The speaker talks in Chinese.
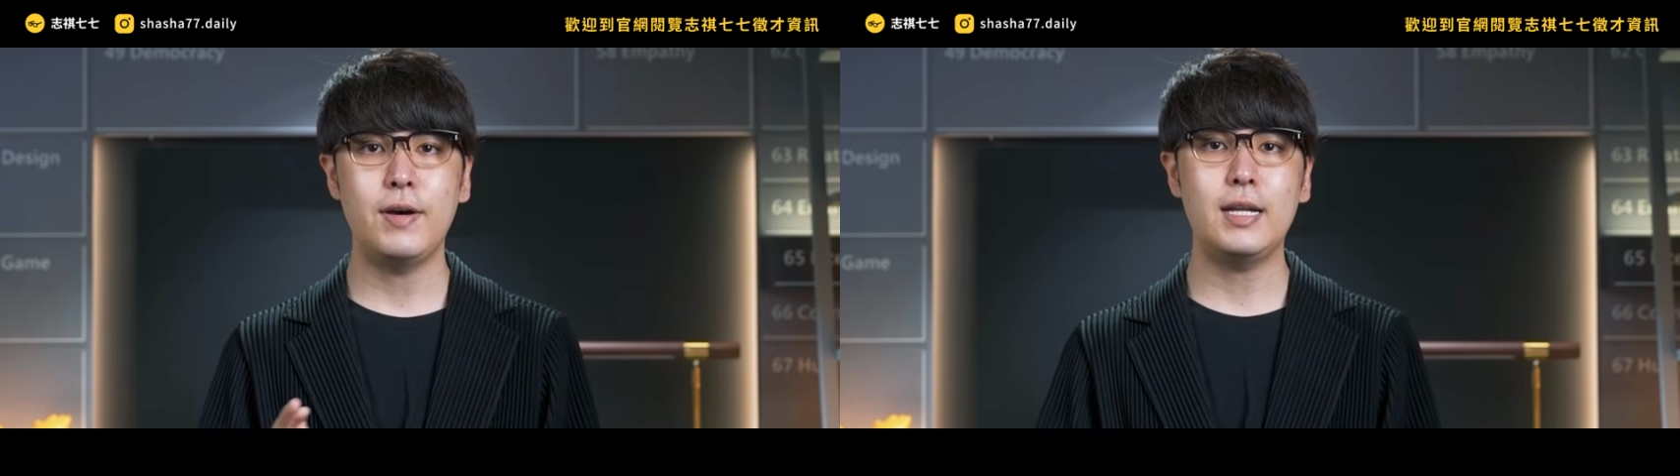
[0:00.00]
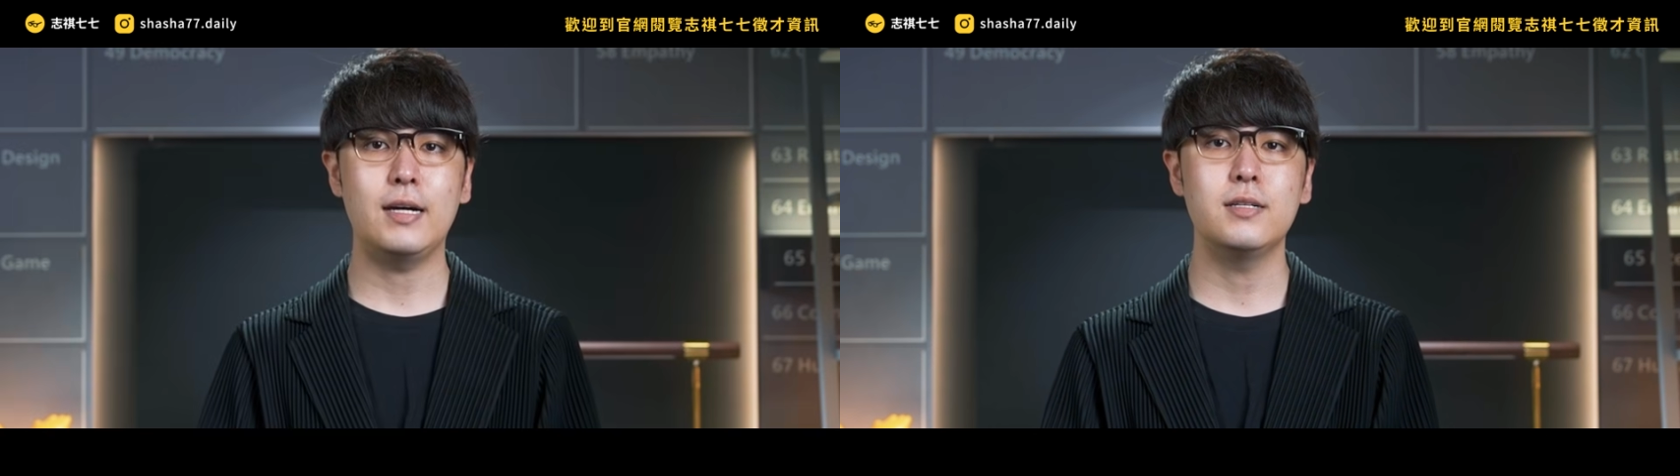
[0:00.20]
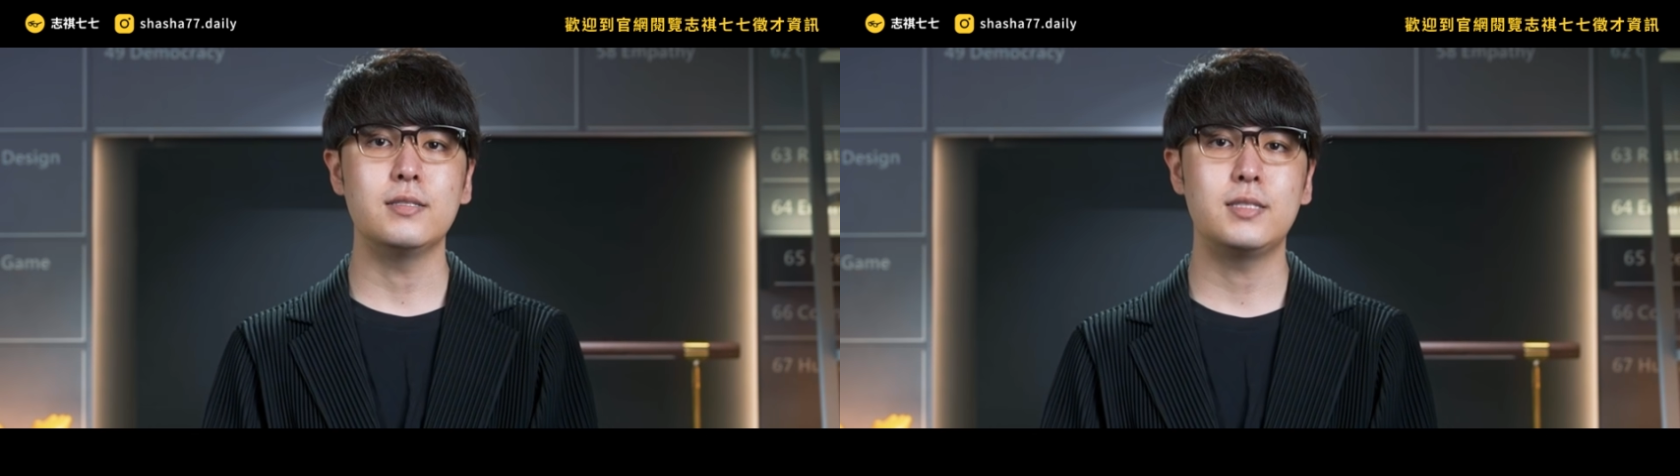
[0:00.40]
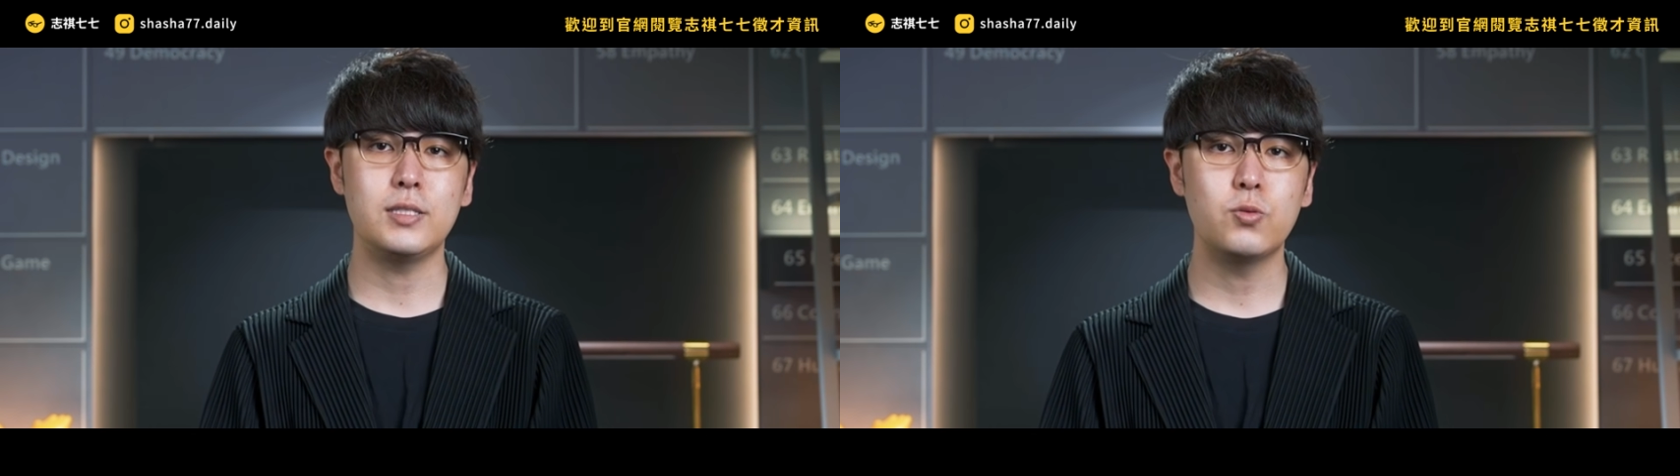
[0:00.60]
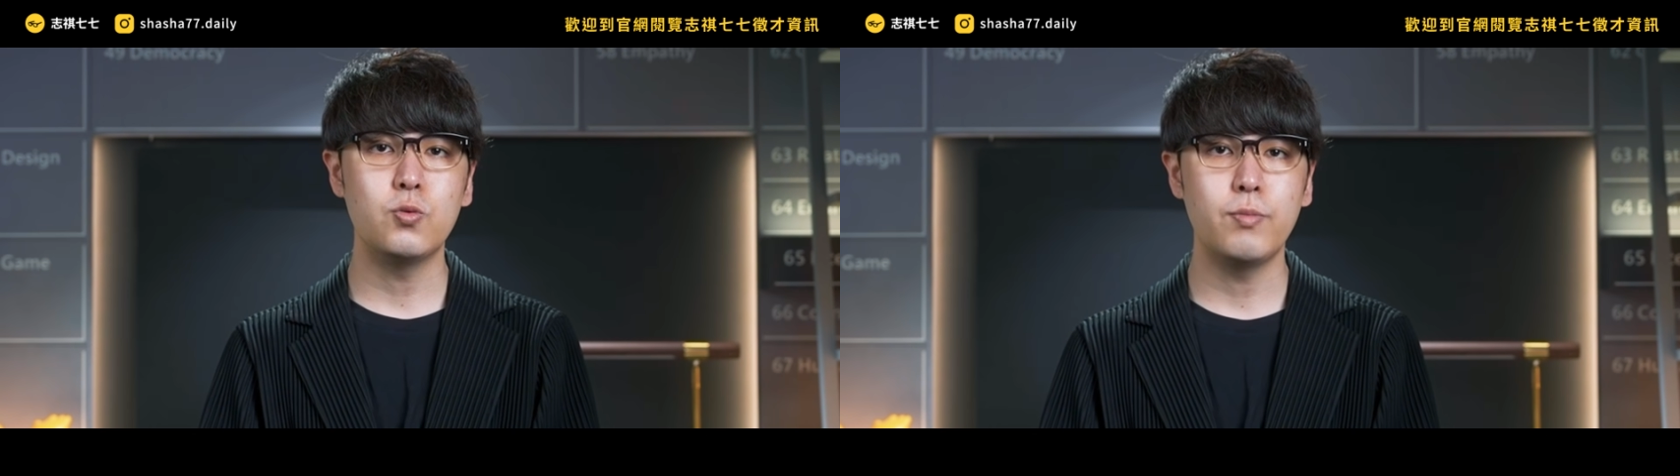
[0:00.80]
法塔赫
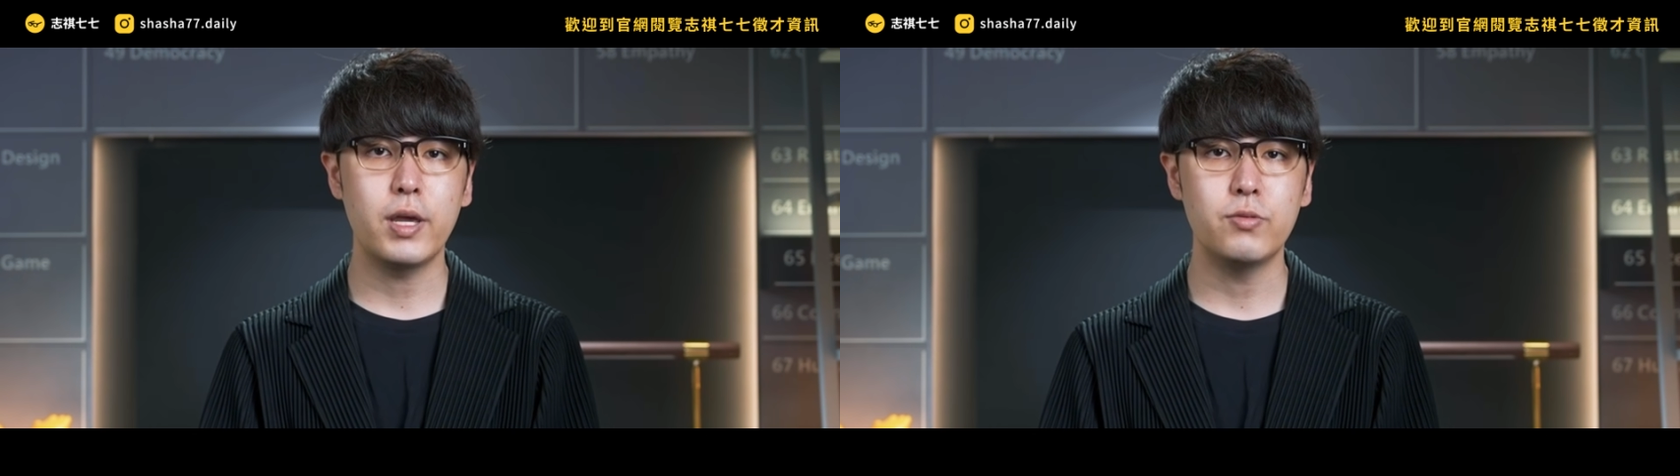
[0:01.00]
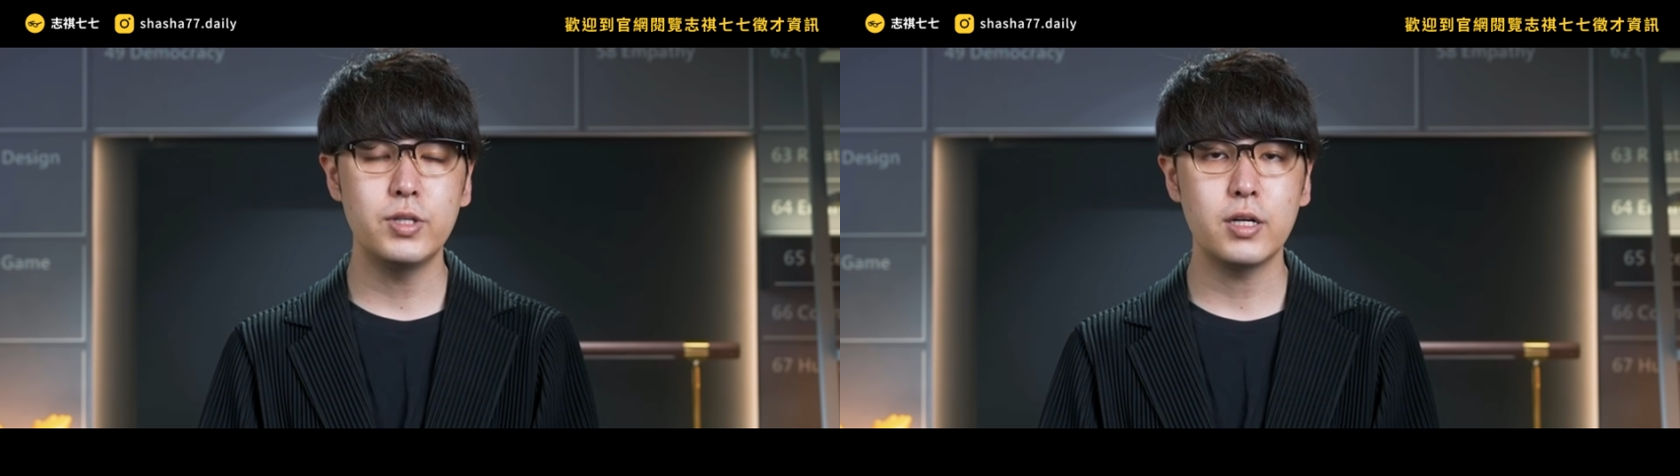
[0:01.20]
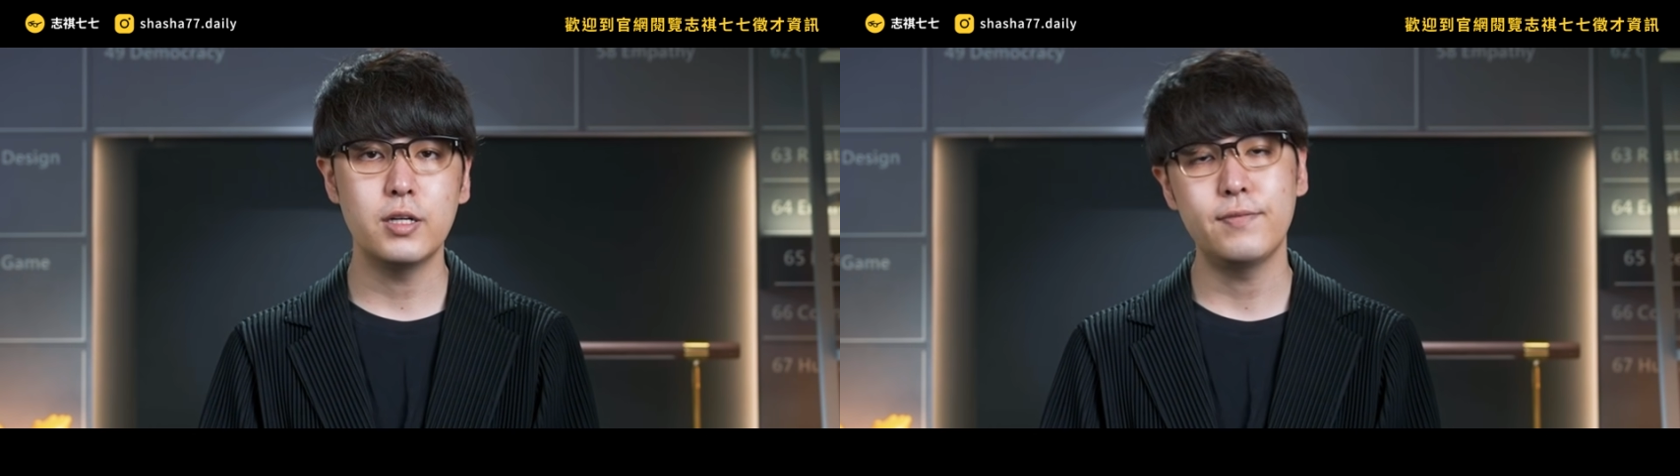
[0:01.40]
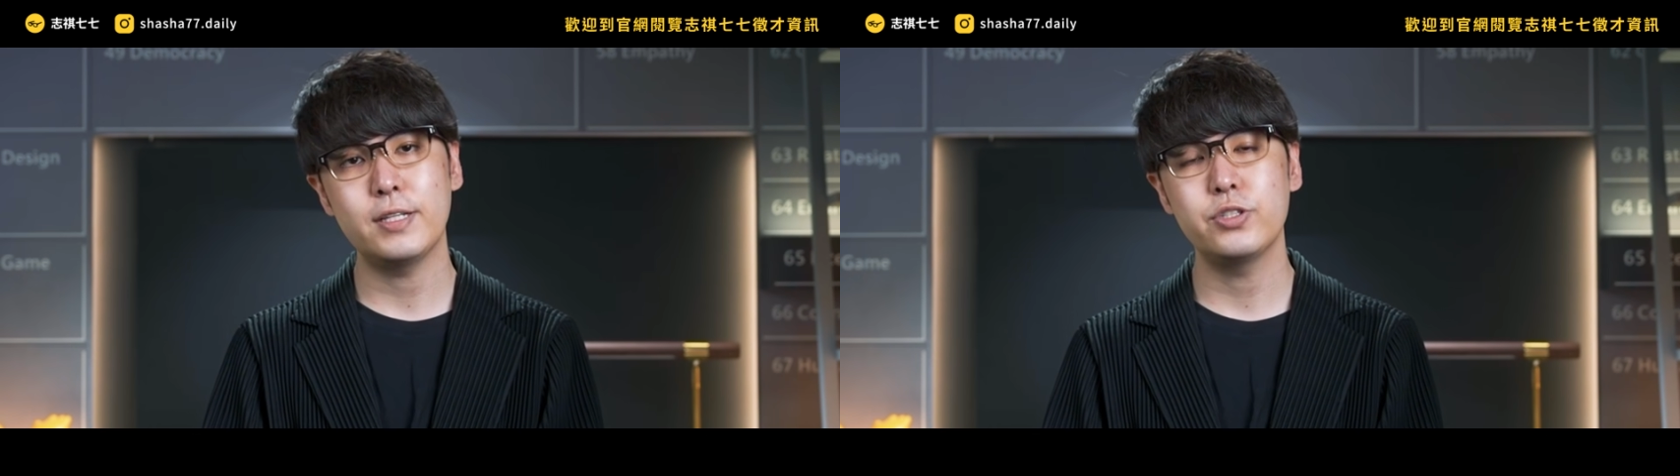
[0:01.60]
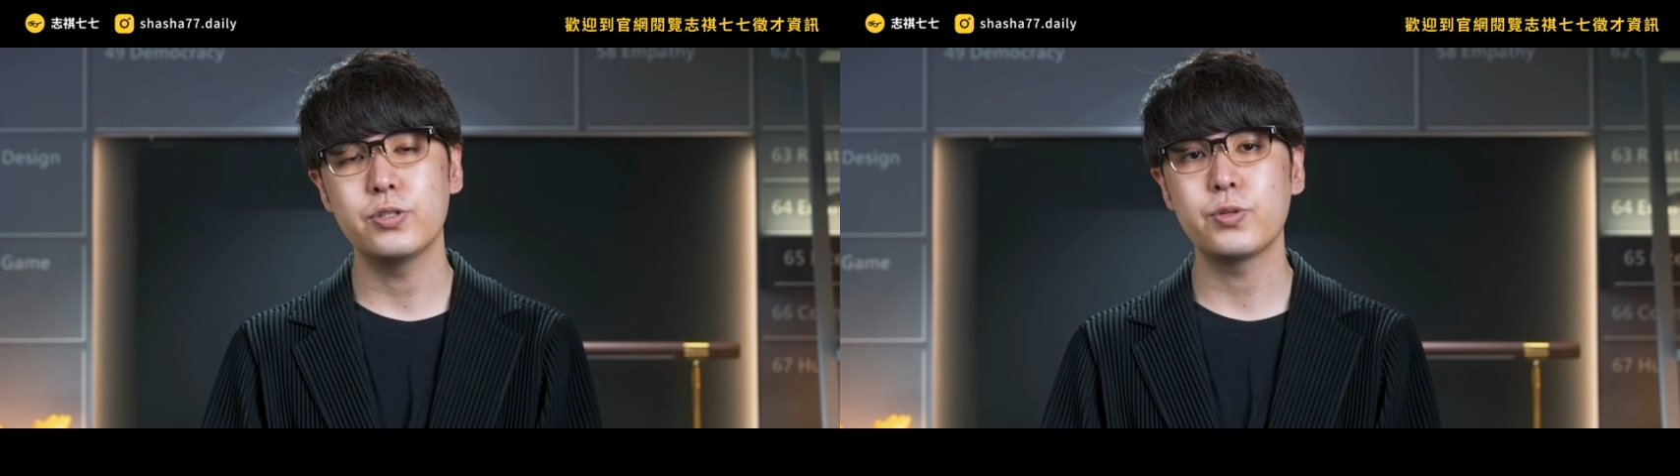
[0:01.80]
几乎没有任何
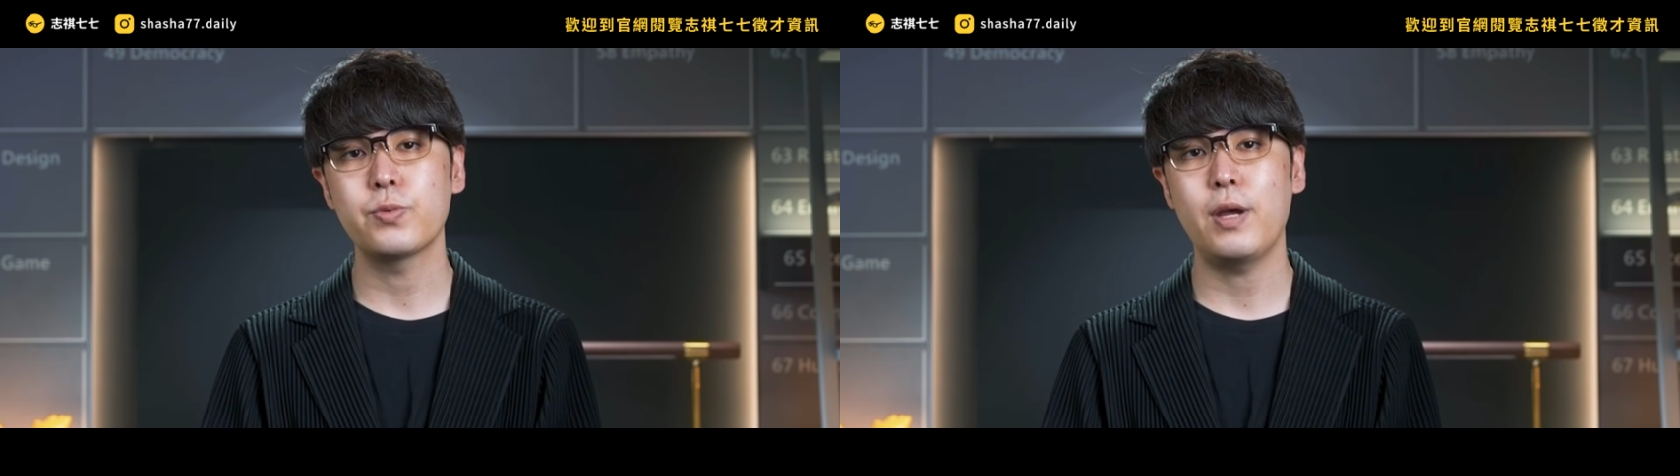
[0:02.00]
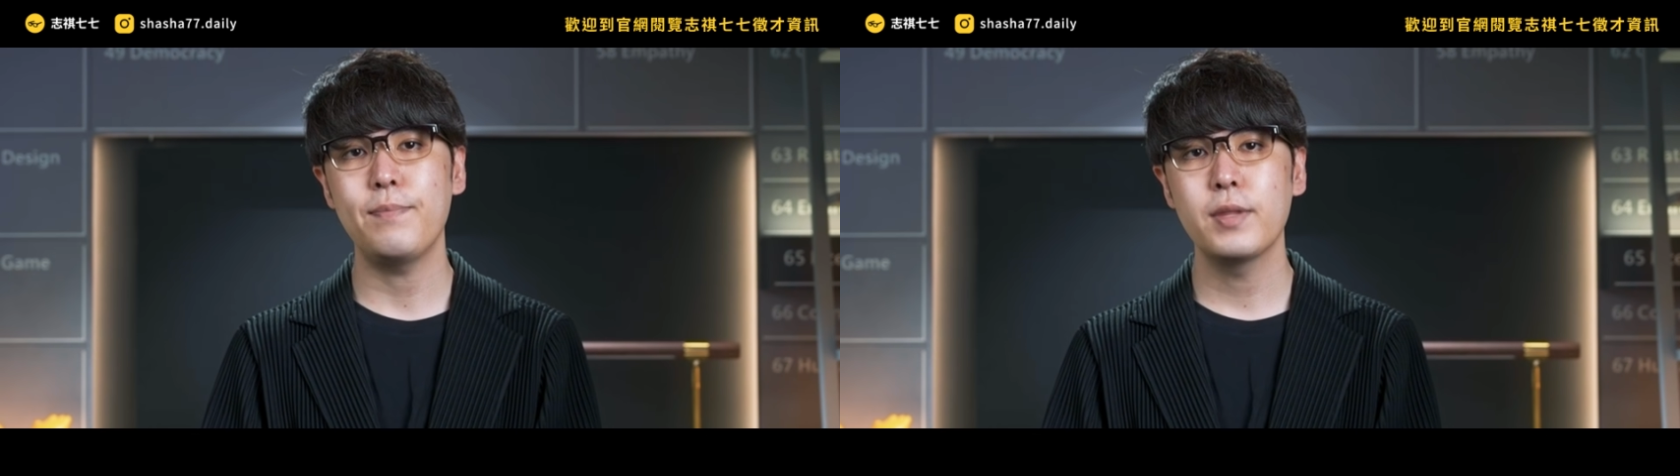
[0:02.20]
反制的手段。